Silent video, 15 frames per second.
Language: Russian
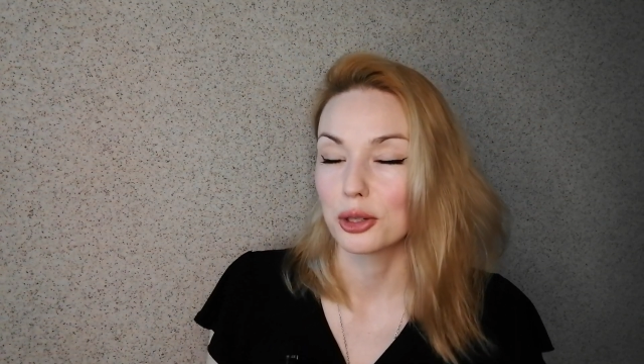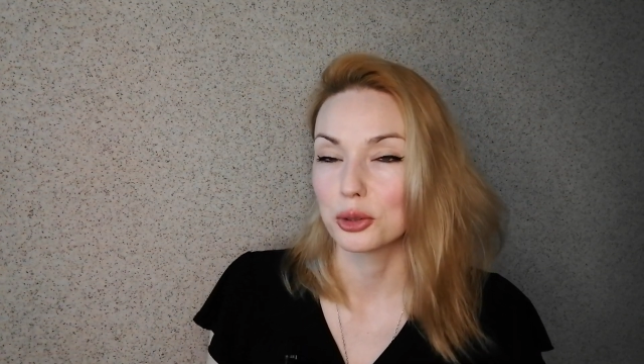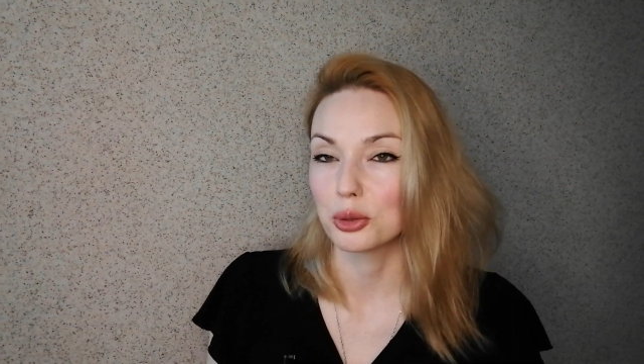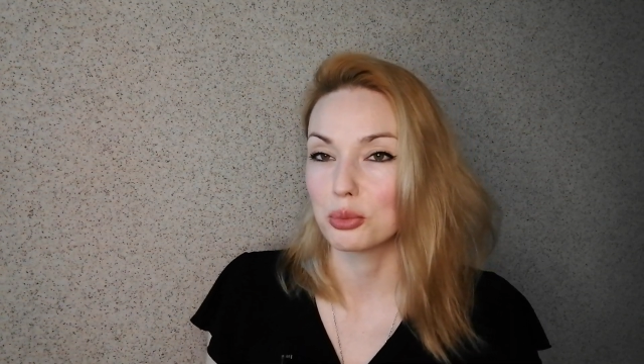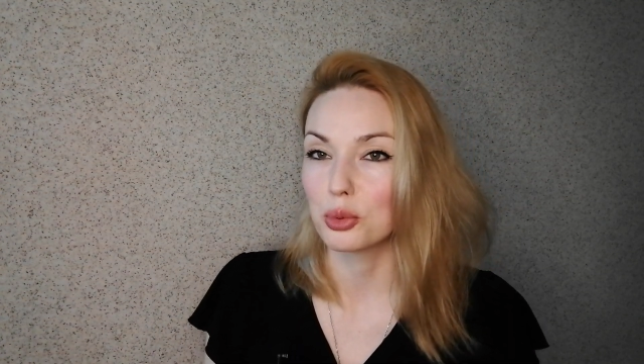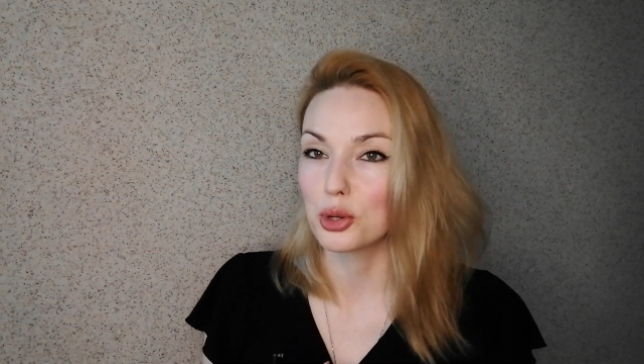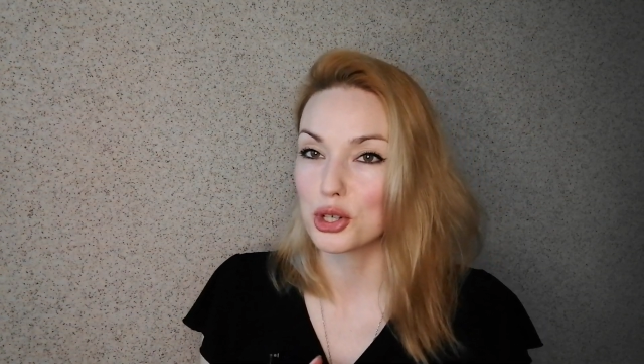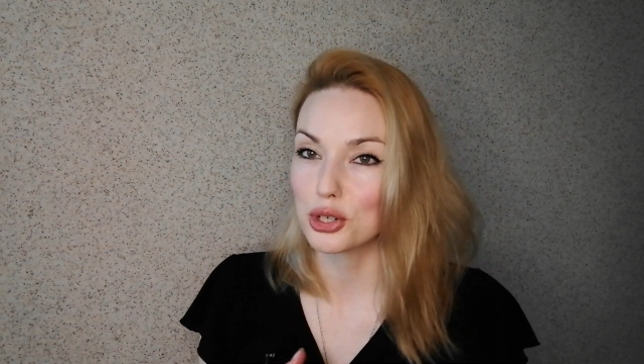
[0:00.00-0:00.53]
то
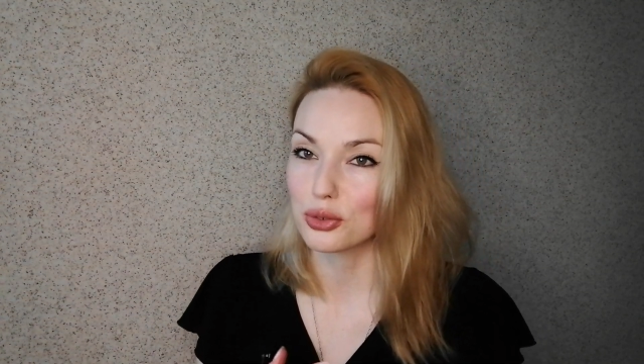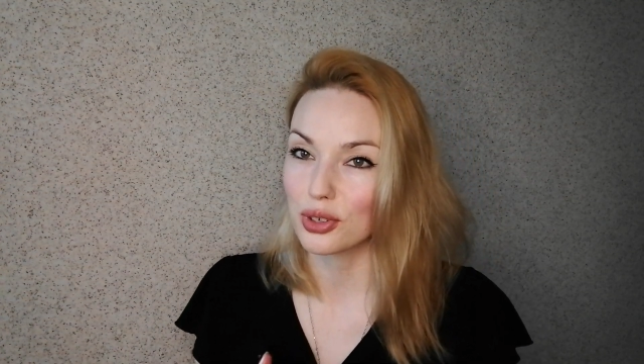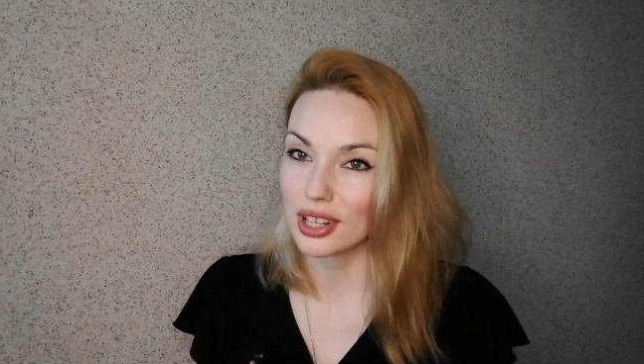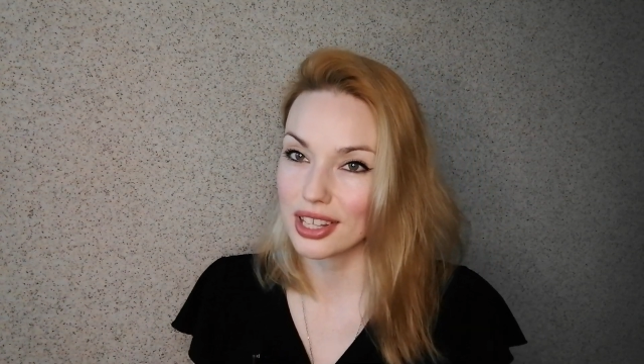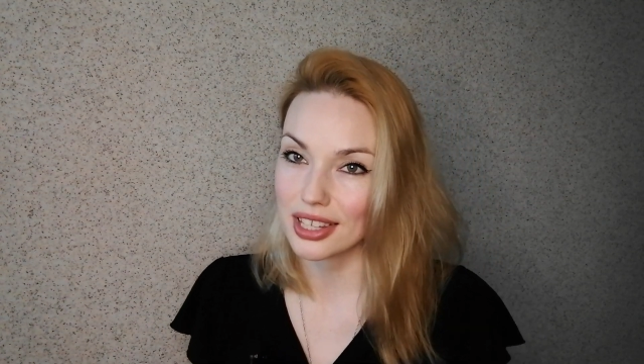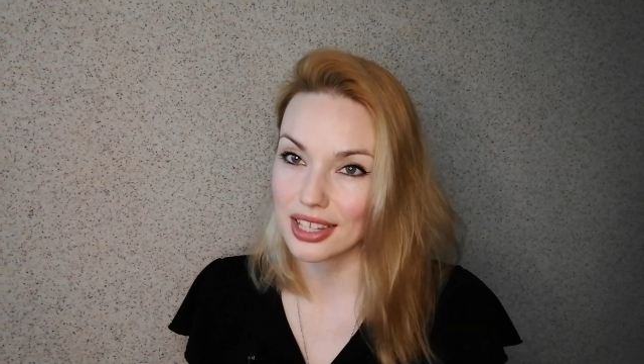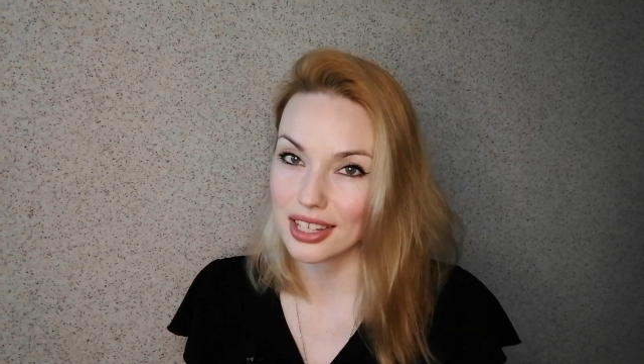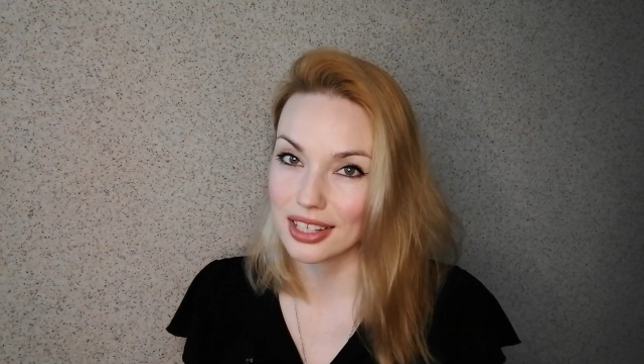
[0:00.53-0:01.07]
больше
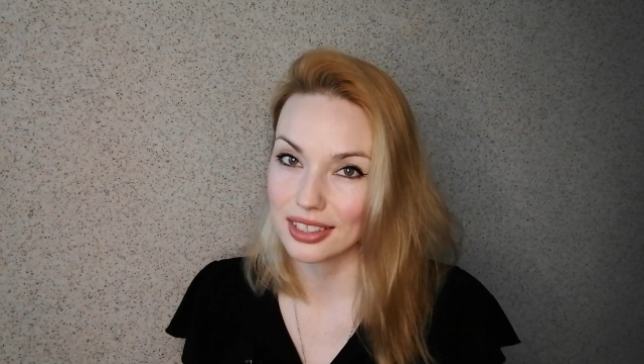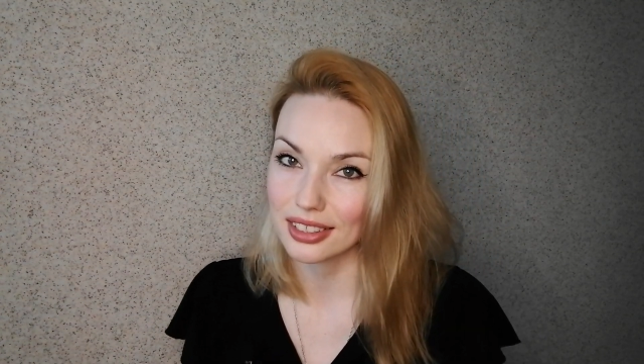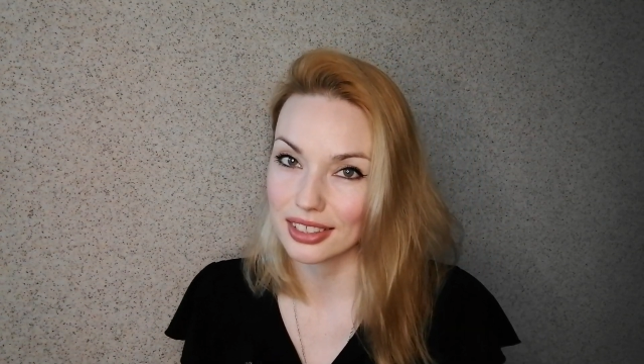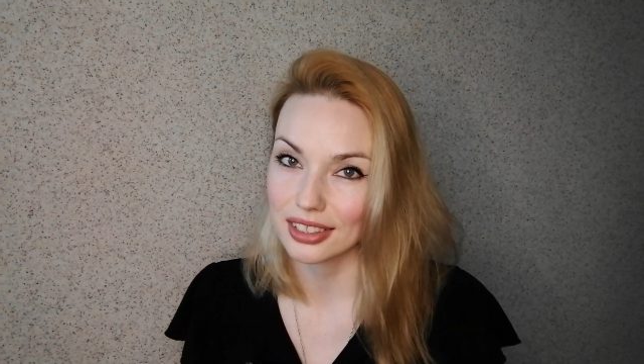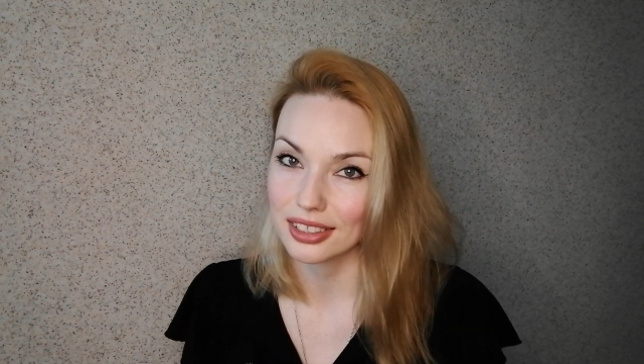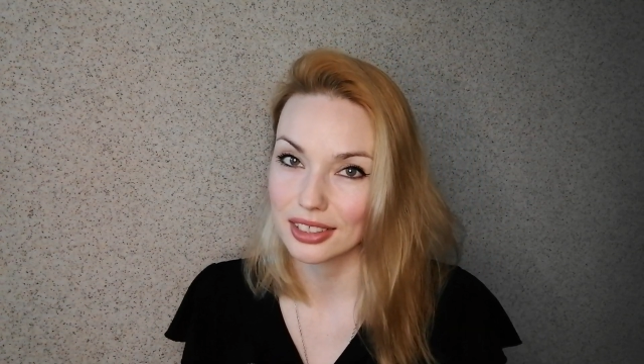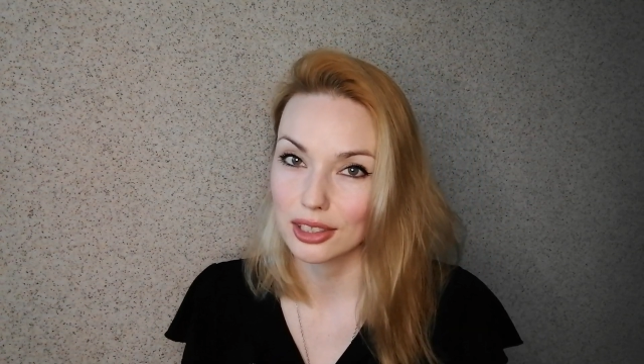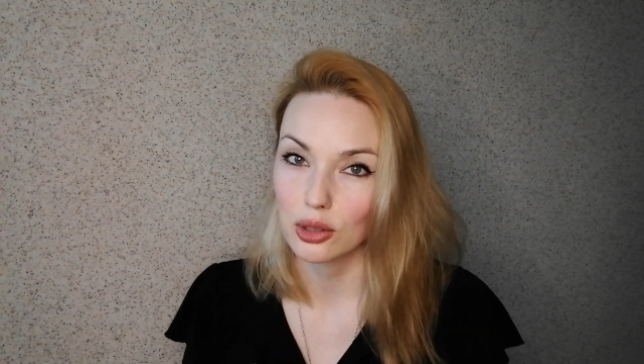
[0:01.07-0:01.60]

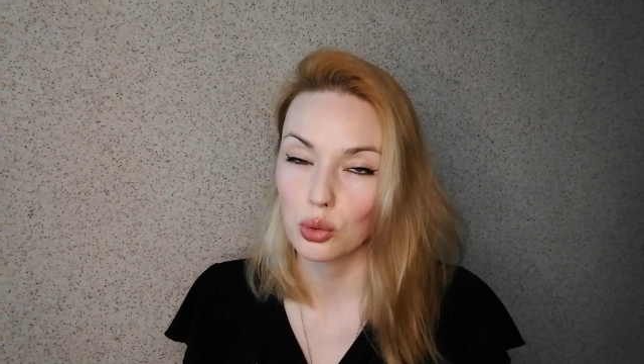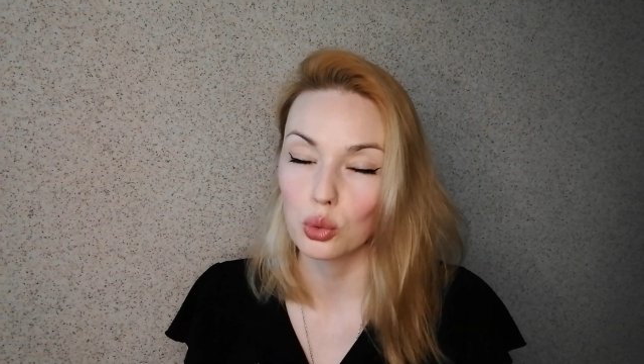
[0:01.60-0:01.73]
ванильный